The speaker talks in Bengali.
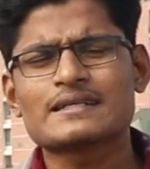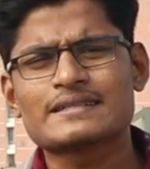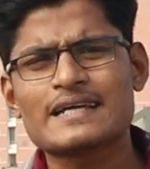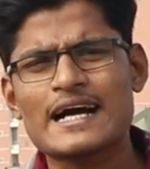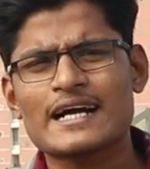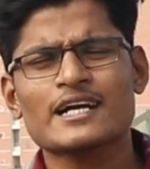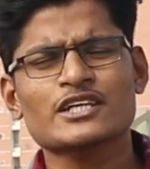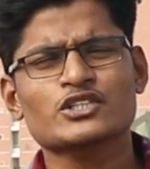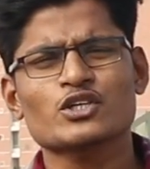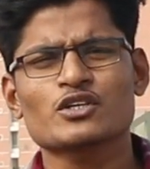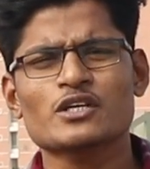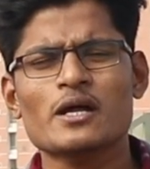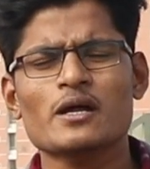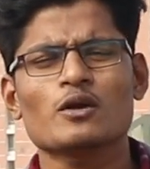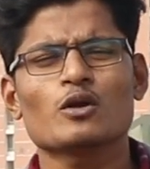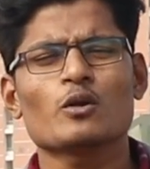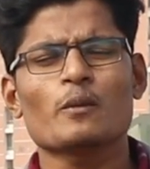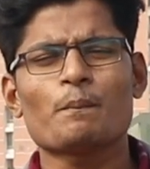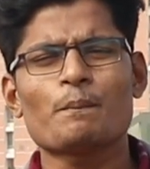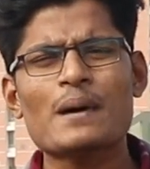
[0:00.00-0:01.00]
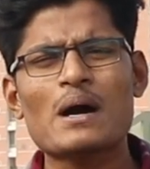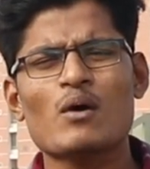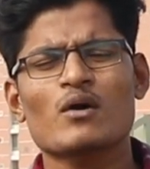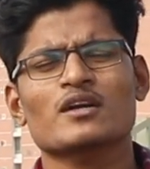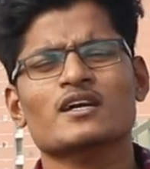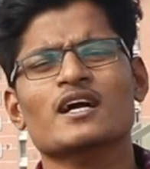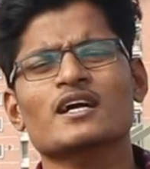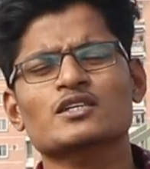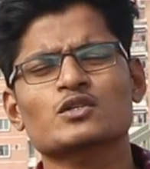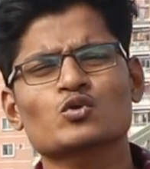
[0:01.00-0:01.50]
ঢাকা শহরে পাওয়ার
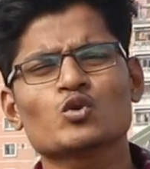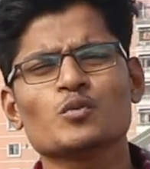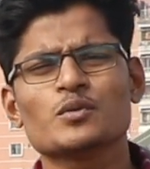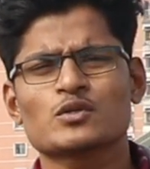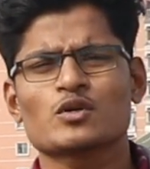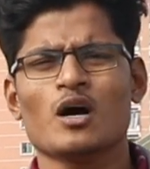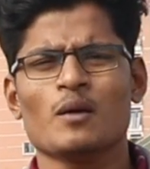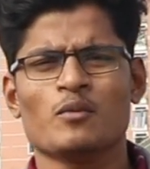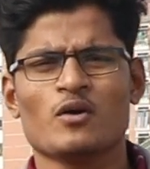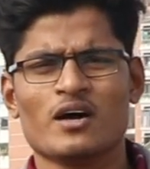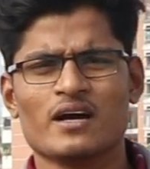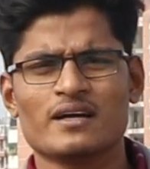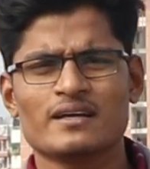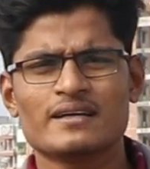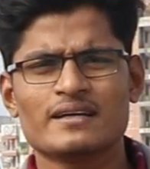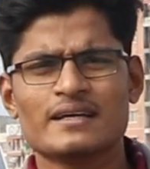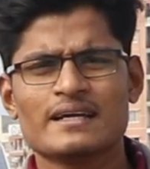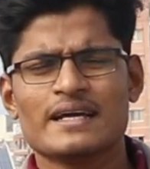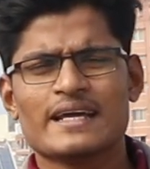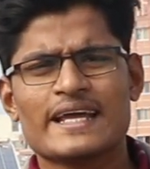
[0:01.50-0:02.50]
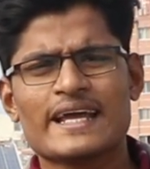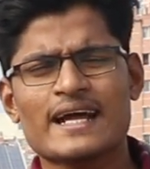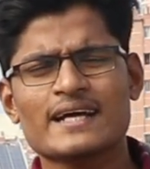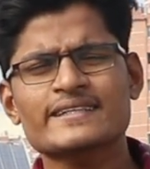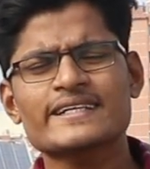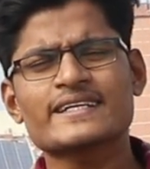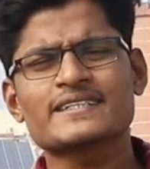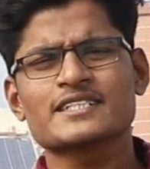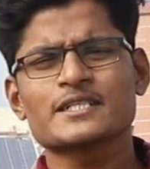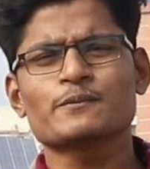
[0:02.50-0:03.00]
কাট খুবই কম হয়
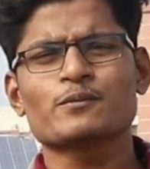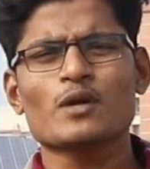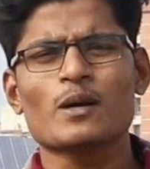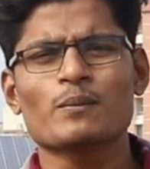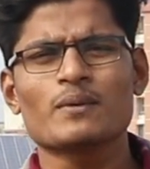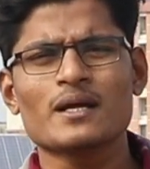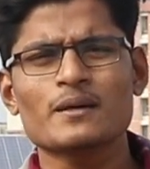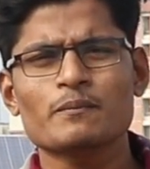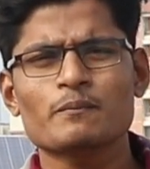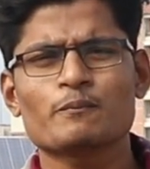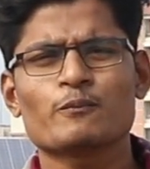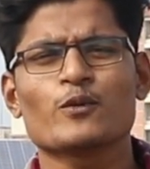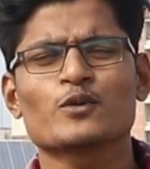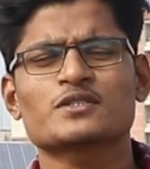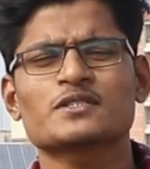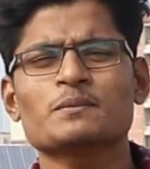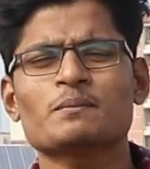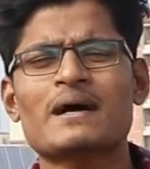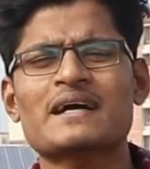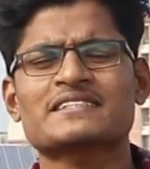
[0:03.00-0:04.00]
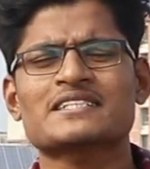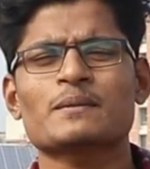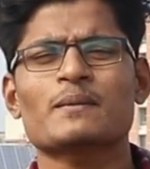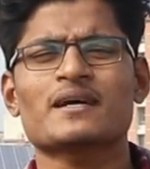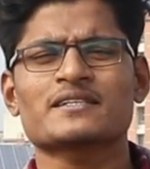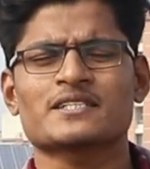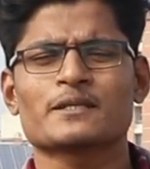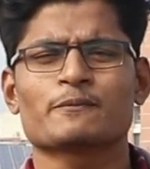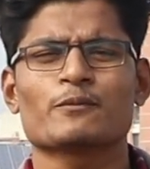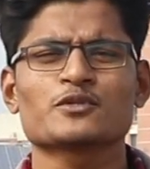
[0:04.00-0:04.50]
এখানে একটি প্রবলেম প্রতি মাসে
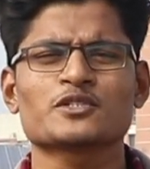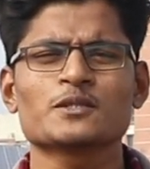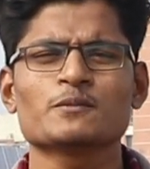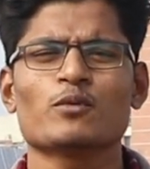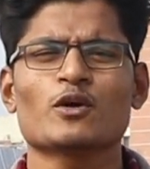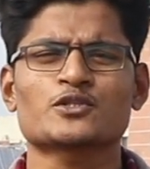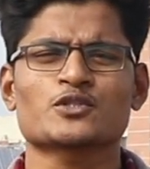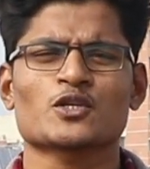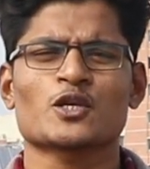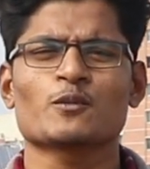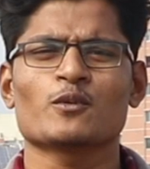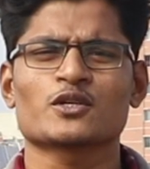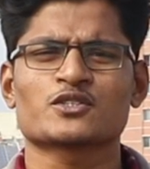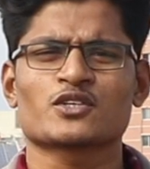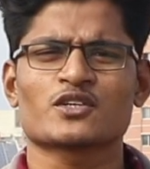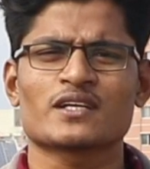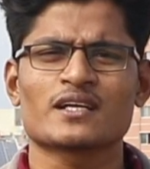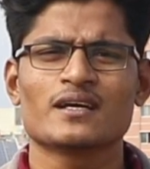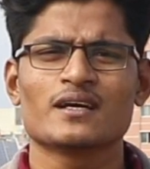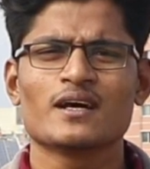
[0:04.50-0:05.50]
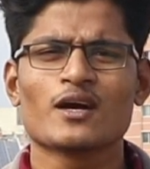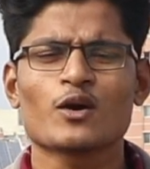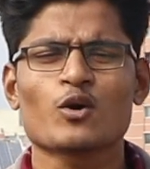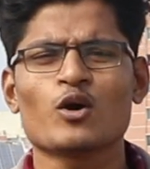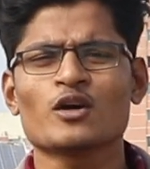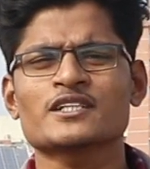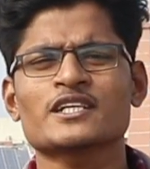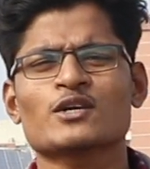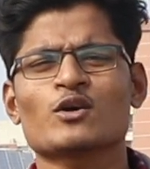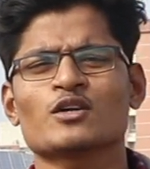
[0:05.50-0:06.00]
মাসে প্রতি বছরে বছরে
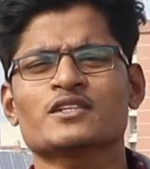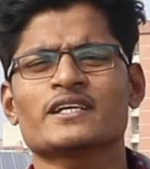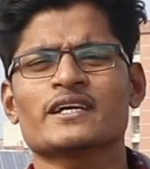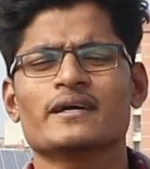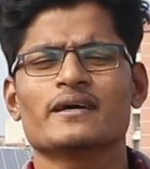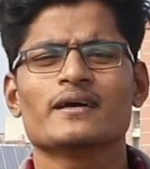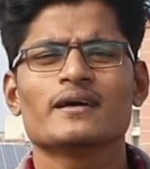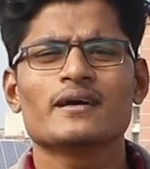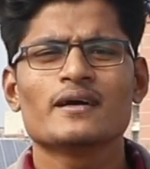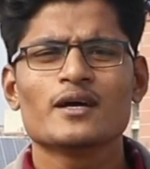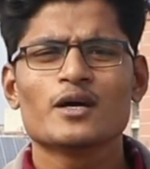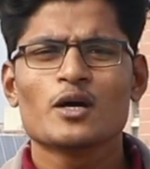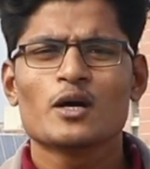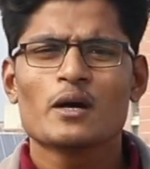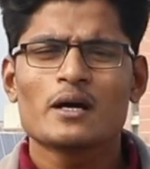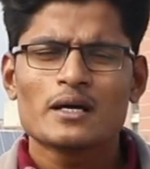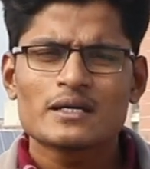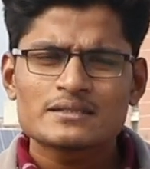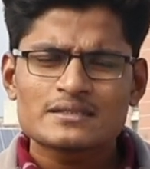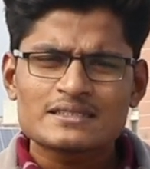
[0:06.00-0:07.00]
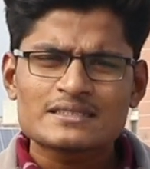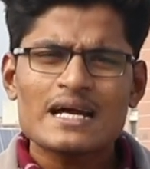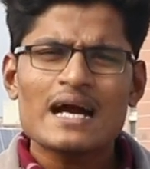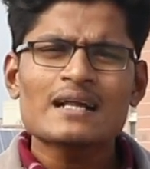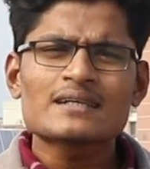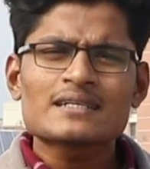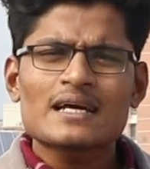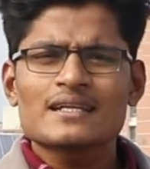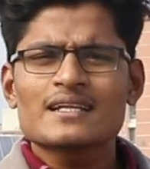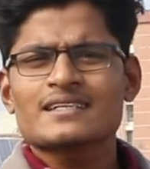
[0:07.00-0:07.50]
ক্ষণে ক্ষণে
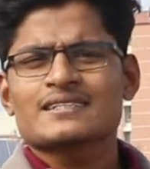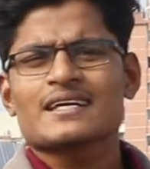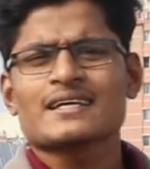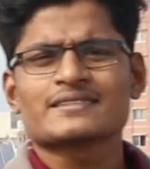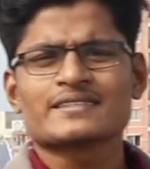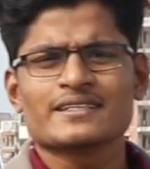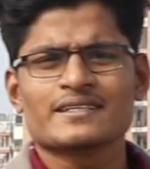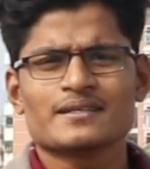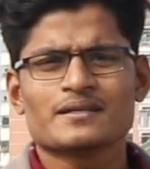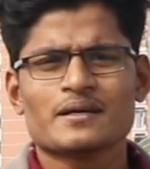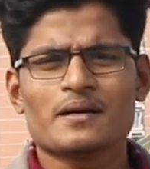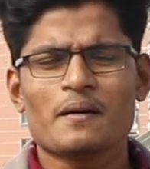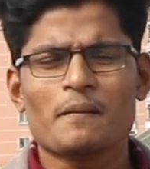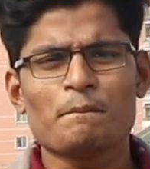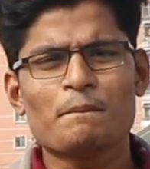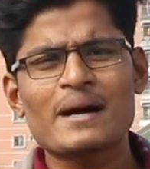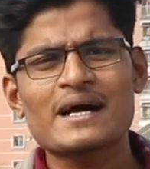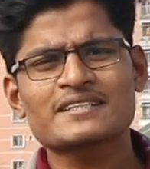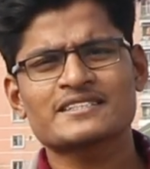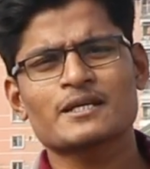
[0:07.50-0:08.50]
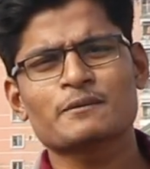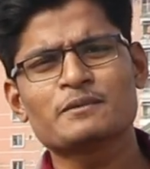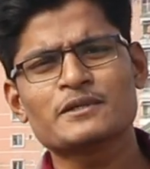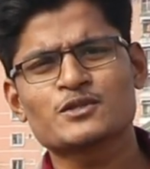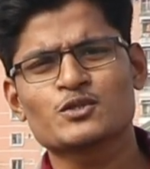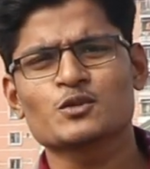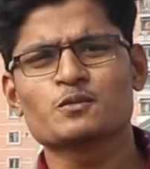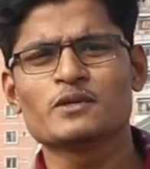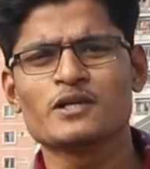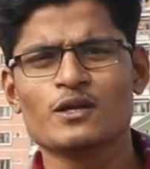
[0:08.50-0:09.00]
চাল ডালের সাথে বাড়ছে
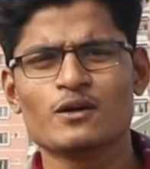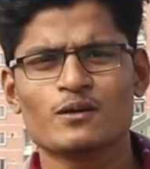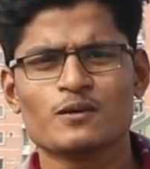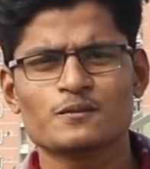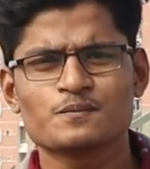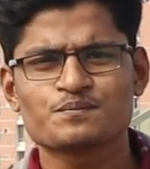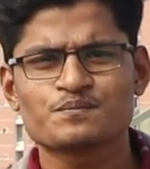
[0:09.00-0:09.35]
বিদ্যুৎ বিলও